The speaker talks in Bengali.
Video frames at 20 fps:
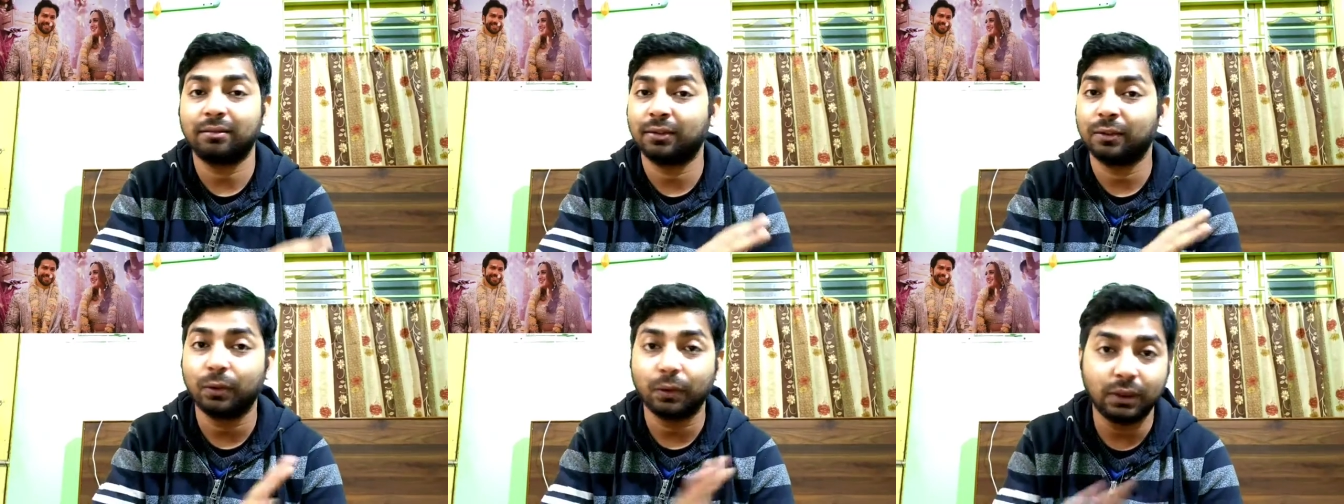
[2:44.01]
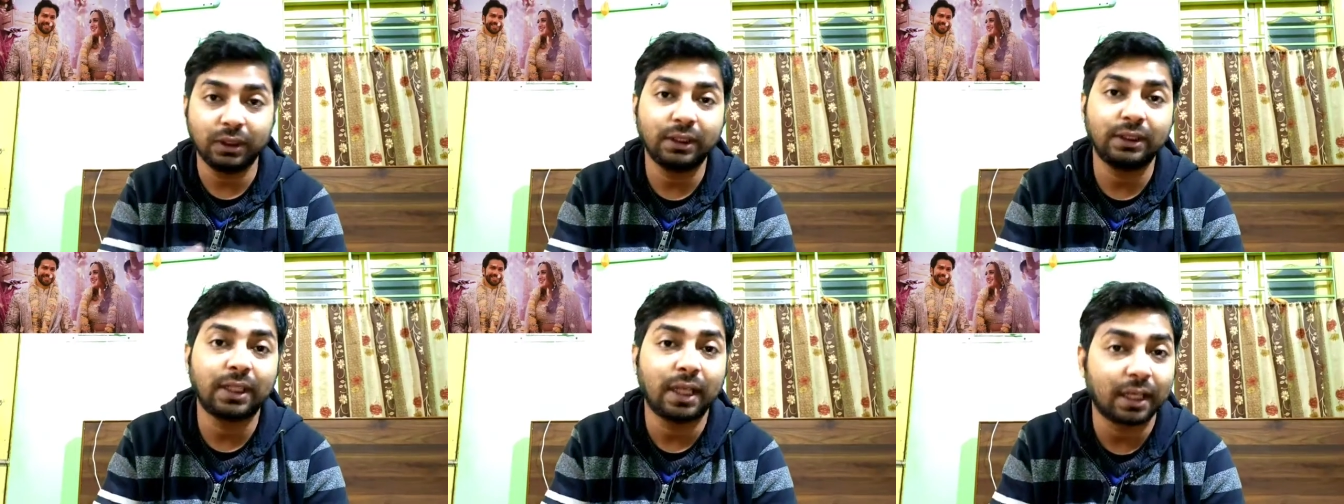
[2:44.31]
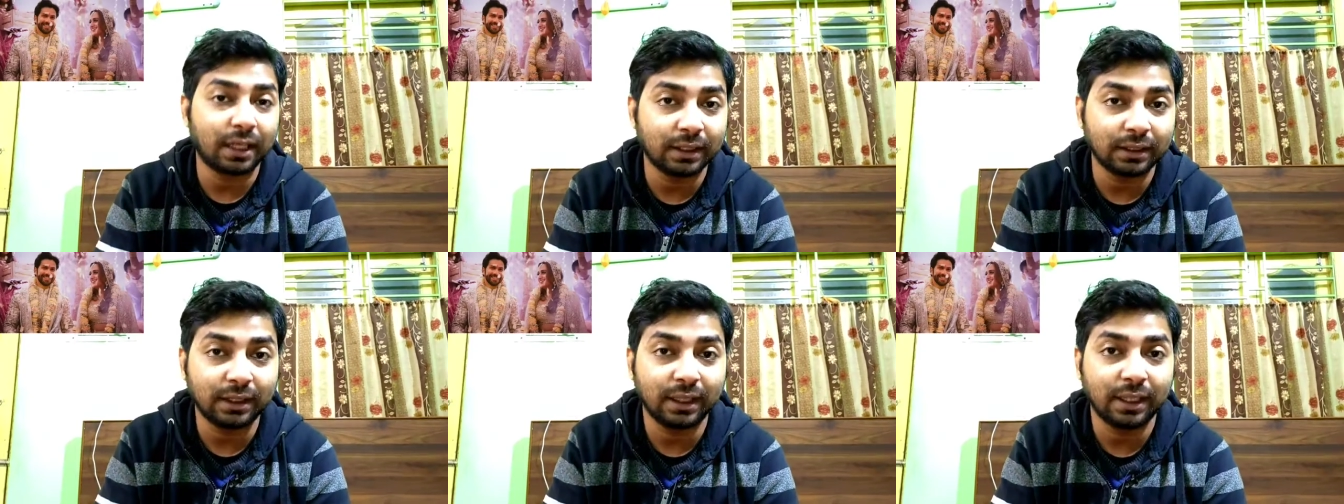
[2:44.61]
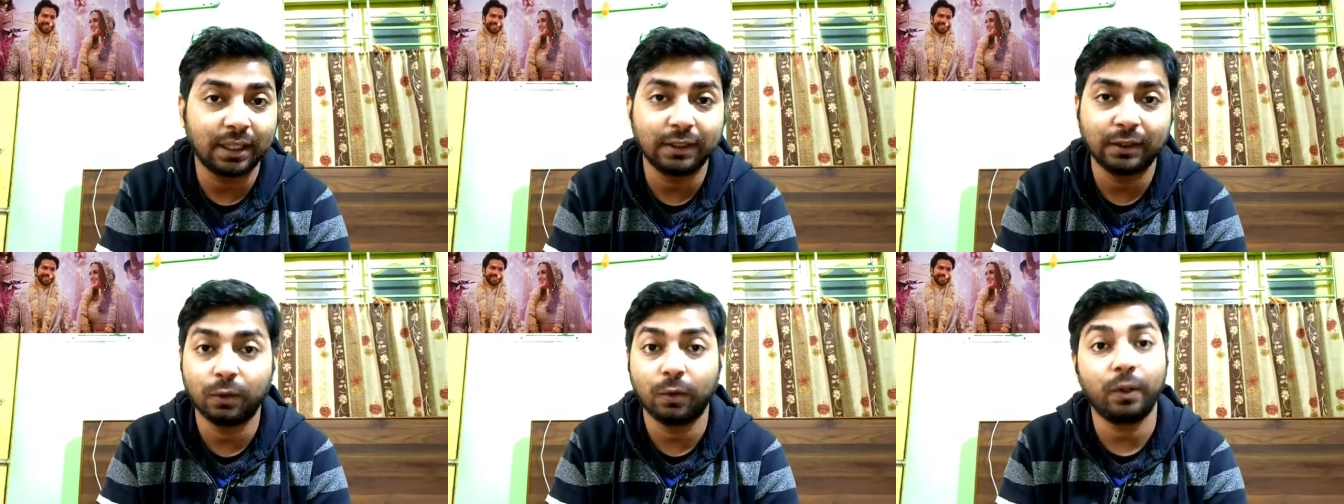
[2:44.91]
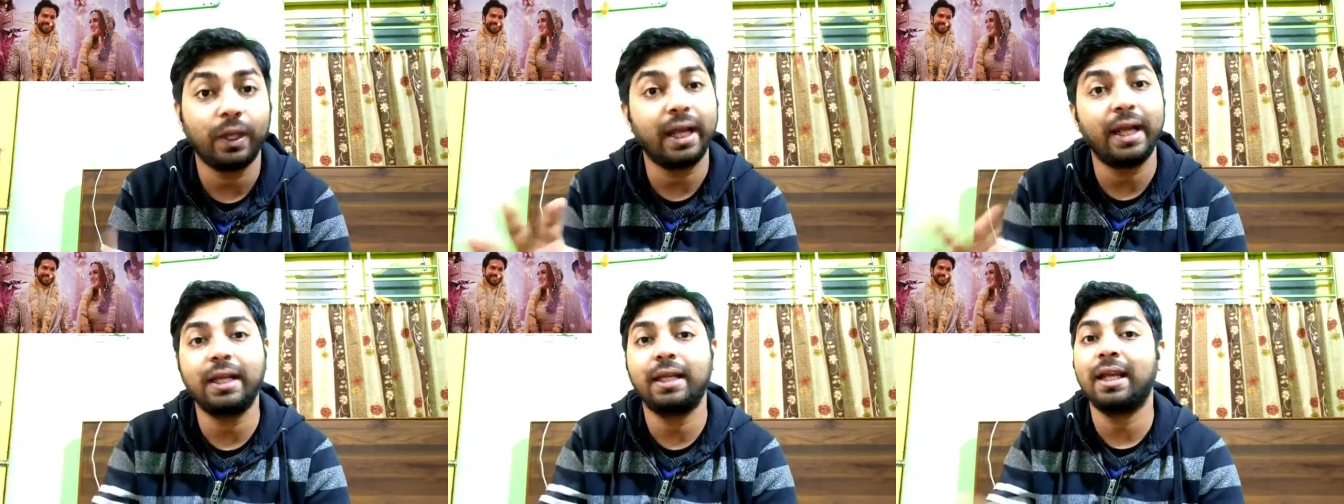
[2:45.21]
সত্যি সার্কাস লেগেছিল
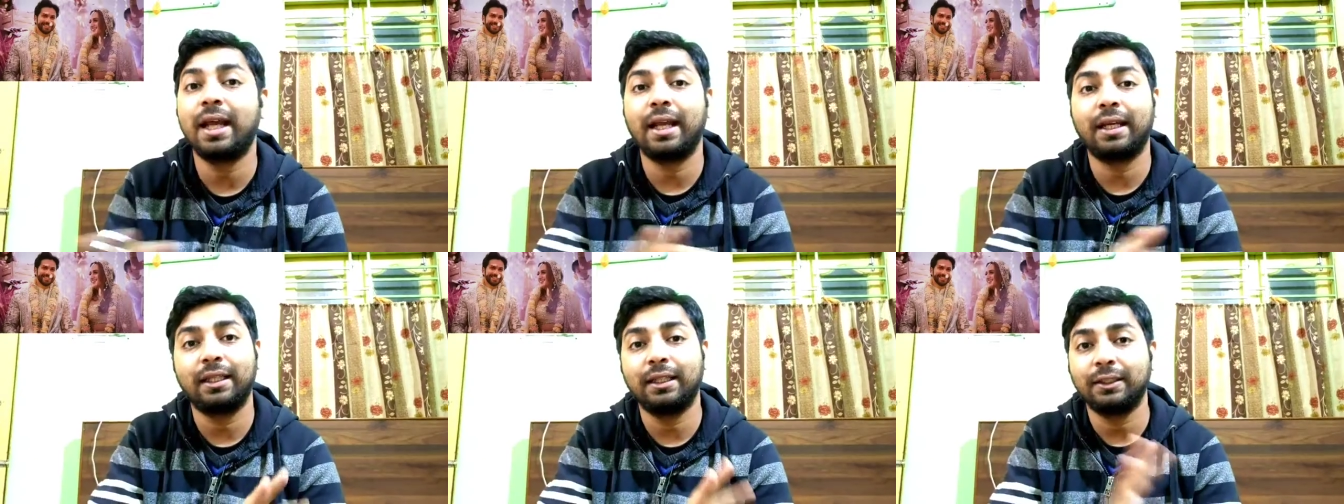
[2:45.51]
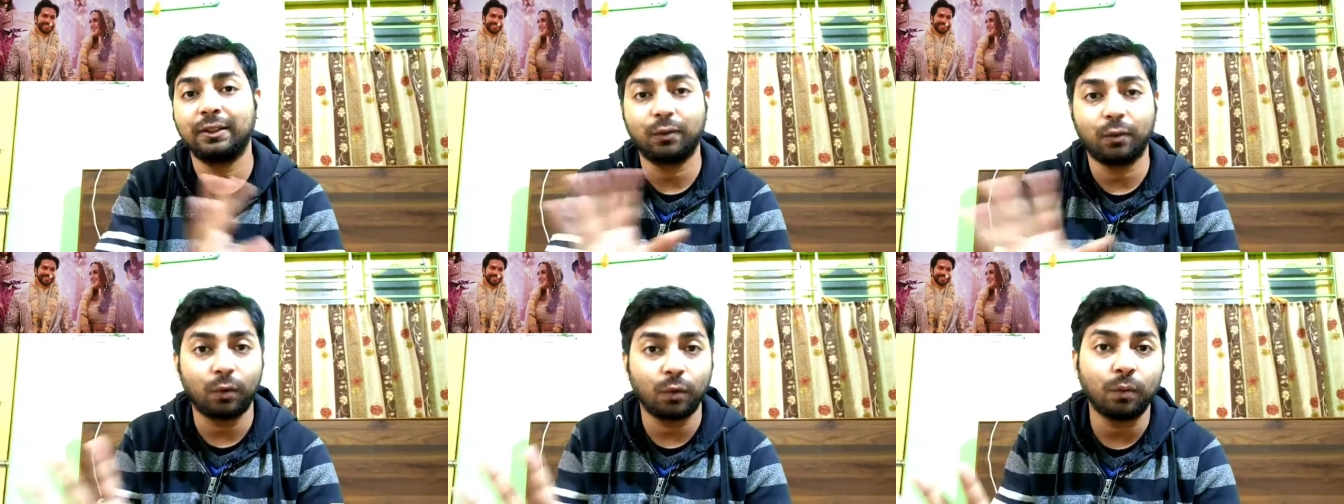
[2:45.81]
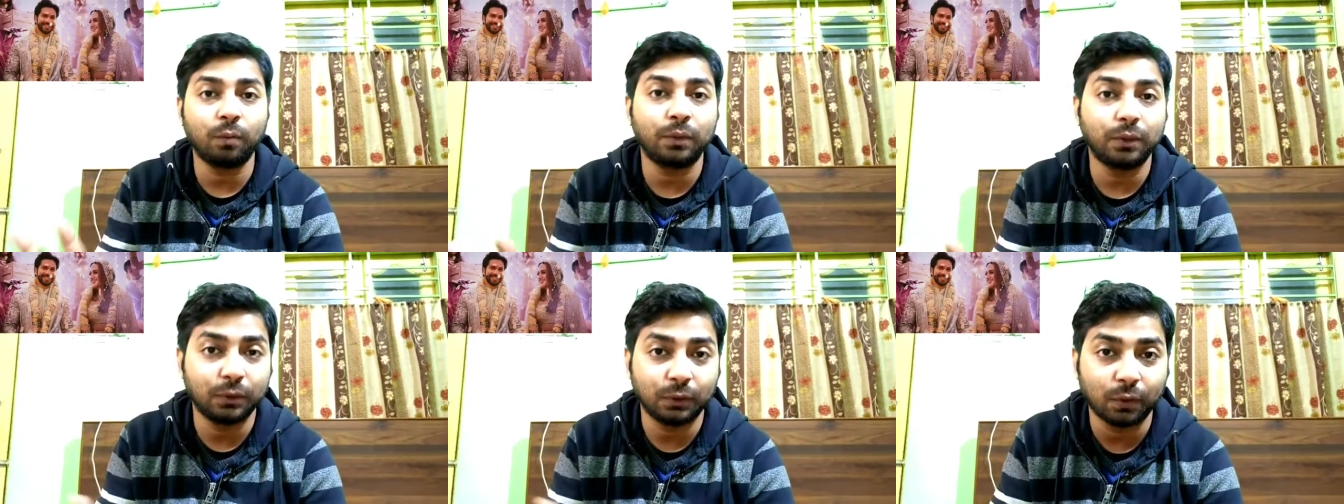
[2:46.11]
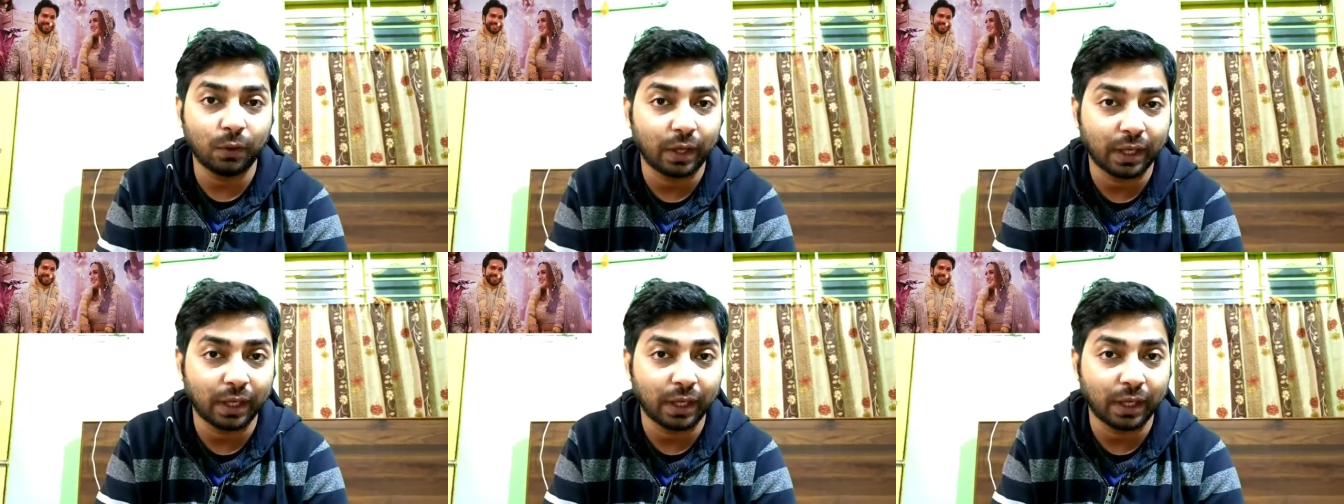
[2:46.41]
এইটা অ্যাটলিস্ট ওরকম কিছু